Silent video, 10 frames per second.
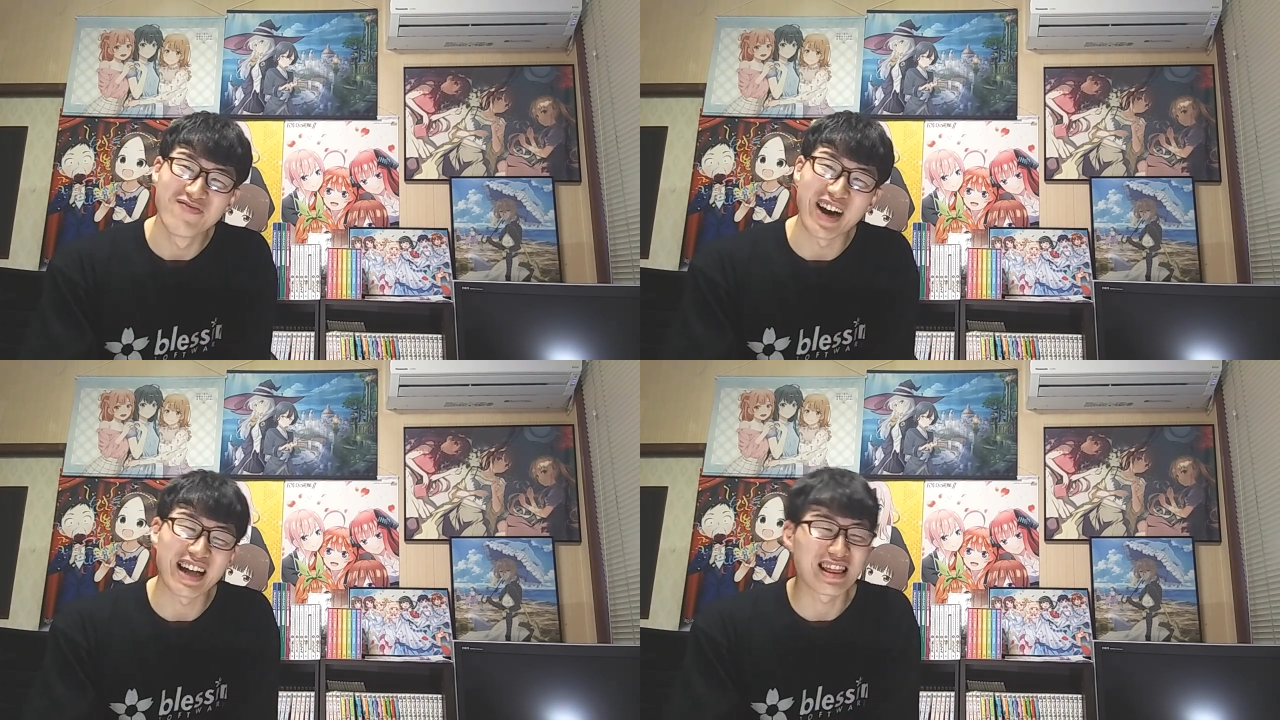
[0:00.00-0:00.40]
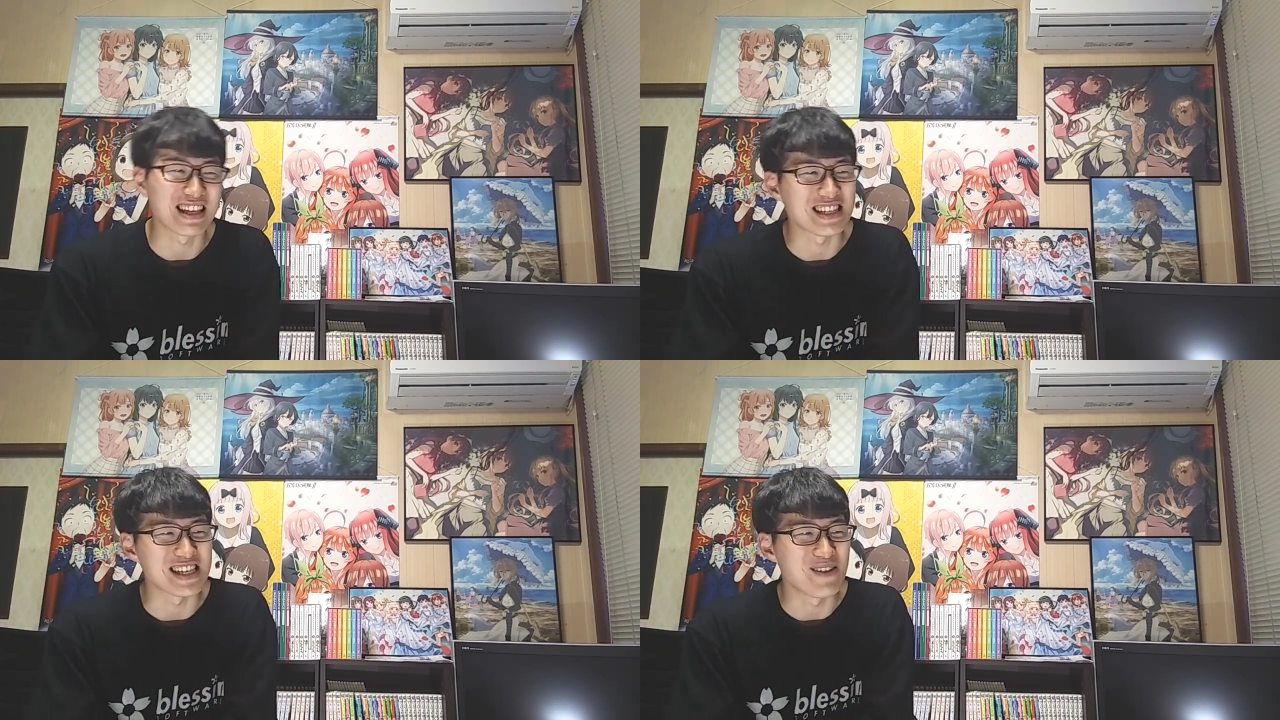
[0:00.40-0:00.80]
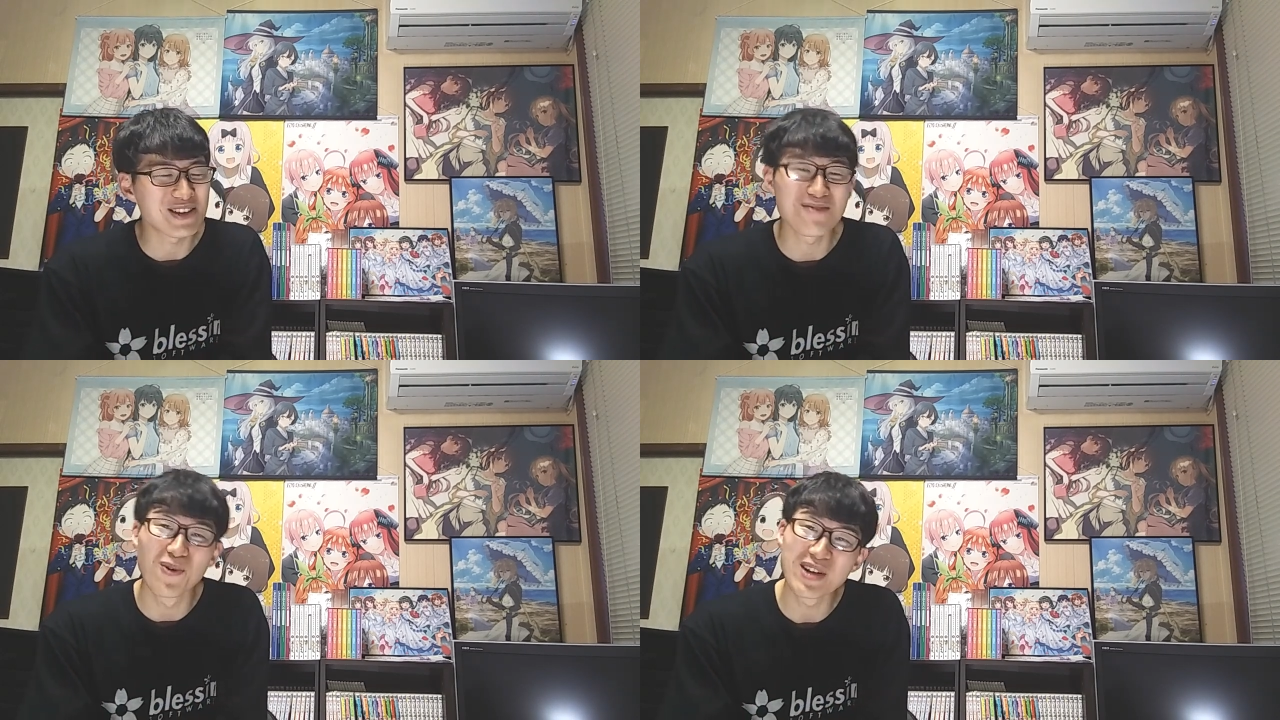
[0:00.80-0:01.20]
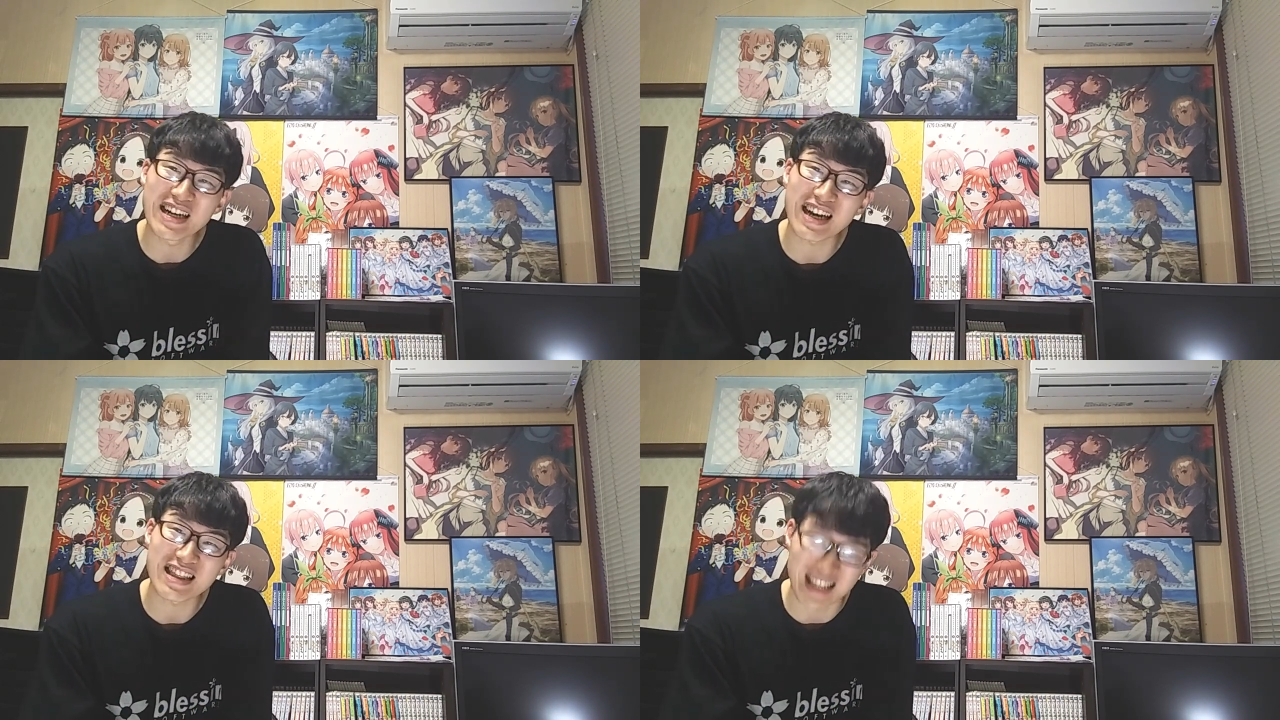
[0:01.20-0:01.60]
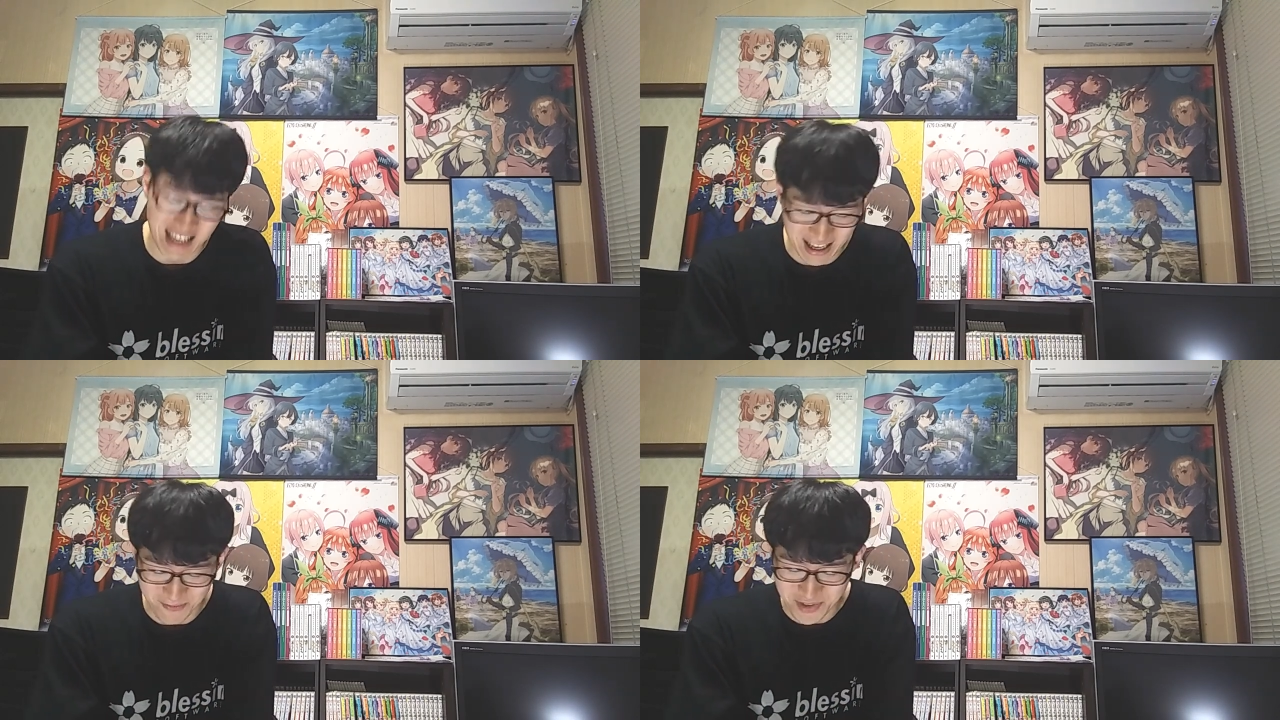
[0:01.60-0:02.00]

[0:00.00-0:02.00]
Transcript: まあ、あったし、まあ、非常に盛り上がって